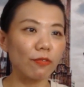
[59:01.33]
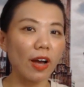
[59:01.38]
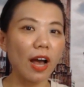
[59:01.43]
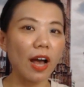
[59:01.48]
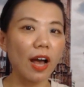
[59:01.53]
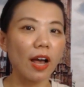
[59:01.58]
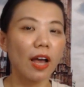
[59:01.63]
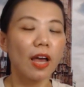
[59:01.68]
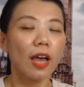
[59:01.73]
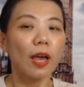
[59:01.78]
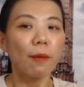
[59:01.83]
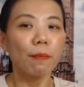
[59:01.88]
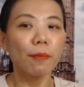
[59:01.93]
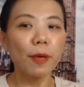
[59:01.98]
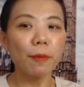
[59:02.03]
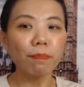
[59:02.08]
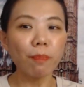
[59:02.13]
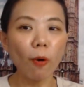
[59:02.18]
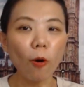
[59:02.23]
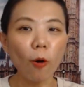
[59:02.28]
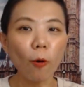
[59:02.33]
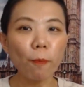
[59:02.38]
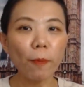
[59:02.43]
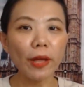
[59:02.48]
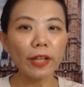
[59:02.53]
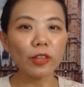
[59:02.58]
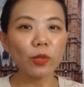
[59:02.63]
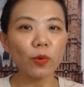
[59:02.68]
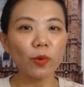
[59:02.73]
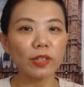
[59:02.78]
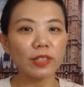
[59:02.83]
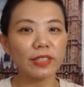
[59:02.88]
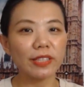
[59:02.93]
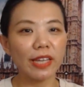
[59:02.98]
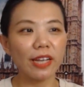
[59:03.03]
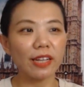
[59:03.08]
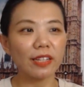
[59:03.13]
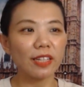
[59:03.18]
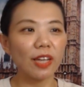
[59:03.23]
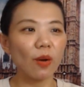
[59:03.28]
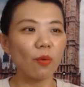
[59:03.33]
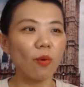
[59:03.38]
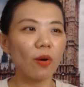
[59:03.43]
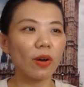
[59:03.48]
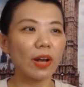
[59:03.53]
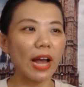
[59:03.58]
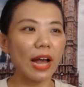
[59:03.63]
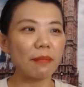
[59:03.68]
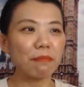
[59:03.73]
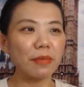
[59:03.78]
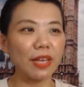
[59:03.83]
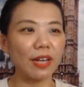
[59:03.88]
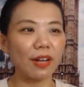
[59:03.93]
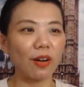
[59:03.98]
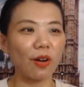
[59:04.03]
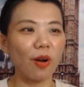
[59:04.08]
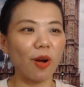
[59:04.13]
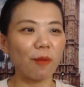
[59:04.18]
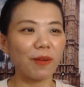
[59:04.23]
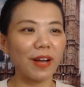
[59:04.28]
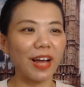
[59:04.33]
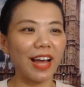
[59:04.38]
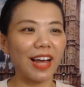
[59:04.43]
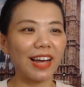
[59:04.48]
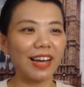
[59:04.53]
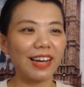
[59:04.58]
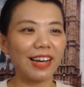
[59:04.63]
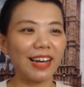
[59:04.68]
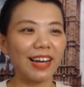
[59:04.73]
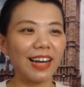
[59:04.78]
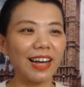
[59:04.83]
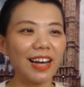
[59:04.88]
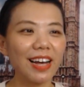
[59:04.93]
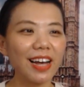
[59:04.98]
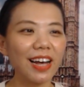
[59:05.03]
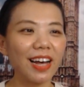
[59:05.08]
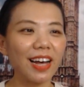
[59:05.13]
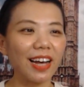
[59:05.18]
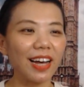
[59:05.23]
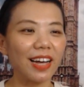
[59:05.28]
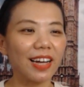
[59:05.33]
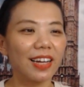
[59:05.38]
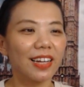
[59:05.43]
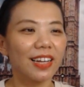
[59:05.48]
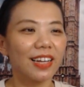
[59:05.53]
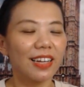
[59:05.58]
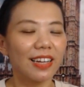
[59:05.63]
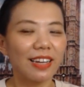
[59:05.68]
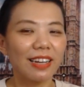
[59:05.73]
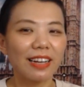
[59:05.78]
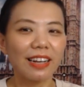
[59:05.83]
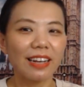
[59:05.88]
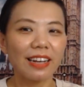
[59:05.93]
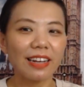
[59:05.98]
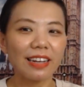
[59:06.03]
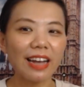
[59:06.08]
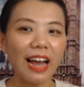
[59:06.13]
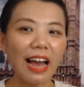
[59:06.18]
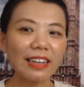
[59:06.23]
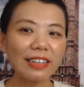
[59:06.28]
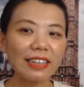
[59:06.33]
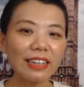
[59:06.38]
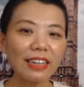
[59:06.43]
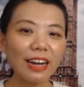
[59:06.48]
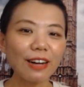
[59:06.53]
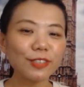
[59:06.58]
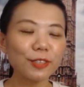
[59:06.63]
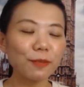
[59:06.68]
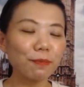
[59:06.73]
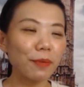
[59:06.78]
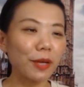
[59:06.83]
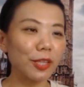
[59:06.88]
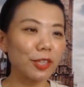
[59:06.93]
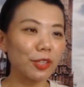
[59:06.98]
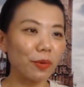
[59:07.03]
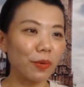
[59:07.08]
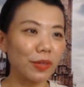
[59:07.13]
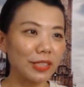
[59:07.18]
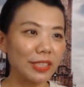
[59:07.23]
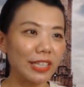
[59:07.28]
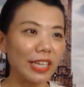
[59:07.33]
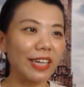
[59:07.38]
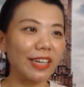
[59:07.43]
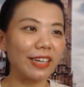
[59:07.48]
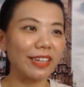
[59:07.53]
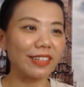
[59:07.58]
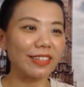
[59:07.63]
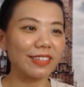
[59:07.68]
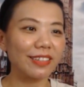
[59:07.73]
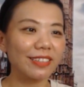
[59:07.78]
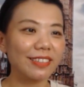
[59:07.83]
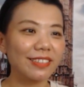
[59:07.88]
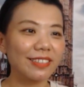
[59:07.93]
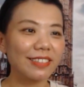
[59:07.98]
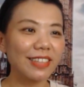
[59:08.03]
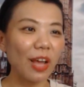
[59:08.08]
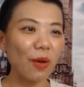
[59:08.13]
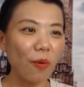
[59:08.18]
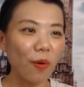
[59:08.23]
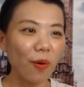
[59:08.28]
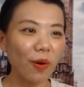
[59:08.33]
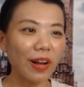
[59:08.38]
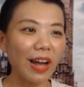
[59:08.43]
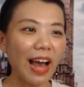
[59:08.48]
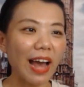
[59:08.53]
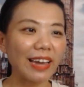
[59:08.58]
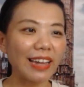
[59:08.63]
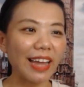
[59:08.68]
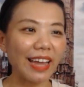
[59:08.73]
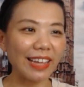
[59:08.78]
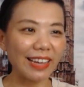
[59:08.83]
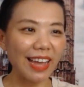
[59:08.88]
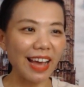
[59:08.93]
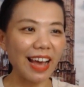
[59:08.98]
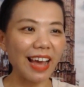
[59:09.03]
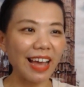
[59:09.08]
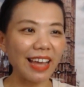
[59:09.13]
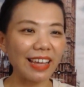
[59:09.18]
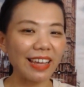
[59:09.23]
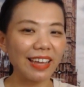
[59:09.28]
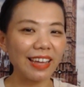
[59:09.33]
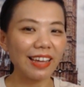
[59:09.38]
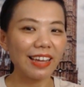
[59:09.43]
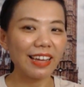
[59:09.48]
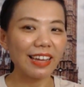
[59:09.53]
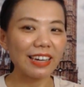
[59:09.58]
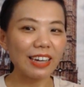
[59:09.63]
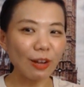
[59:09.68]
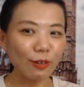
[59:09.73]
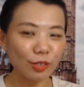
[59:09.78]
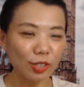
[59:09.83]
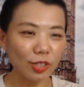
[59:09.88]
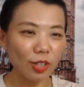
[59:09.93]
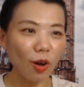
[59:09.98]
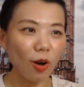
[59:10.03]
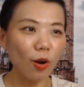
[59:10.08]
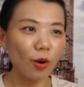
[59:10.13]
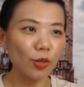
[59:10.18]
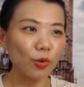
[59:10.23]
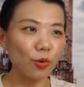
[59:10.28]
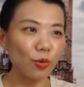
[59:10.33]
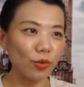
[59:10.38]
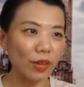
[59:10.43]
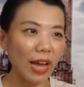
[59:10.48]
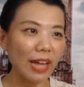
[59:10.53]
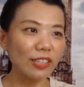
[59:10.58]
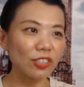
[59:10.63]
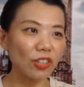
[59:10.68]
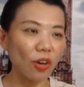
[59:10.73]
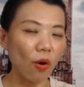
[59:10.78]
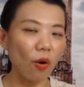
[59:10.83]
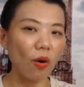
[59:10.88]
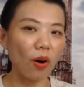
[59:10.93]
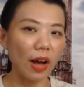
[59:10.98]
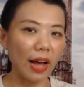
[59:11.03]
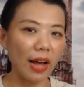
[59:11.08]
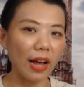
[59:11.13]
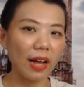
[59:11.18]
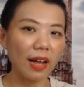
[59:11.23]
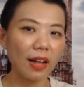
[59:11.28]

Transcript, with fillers: ว่าพี่ปูเป็นตัวจริงในวงการหมี่กรอบค่ะเออการที่เราจะเป็นตัวจริงในวงการไหนได้เราจะต้องอยู่หน้าจอค่ะ